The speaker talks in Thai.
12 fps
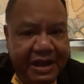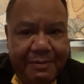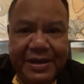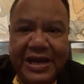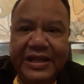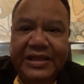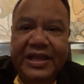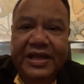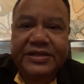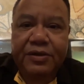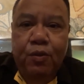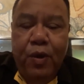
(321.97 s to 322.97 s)
ถ้ามนัส
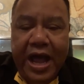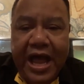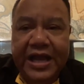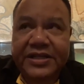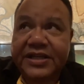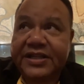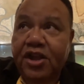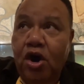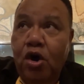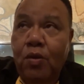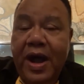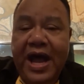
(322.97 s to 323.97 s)
เนี่ยจะว่าจะ
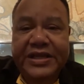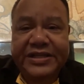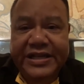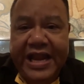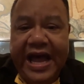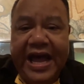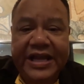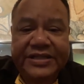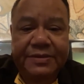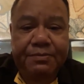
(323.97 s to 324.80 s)
ต่อว่าจะด่า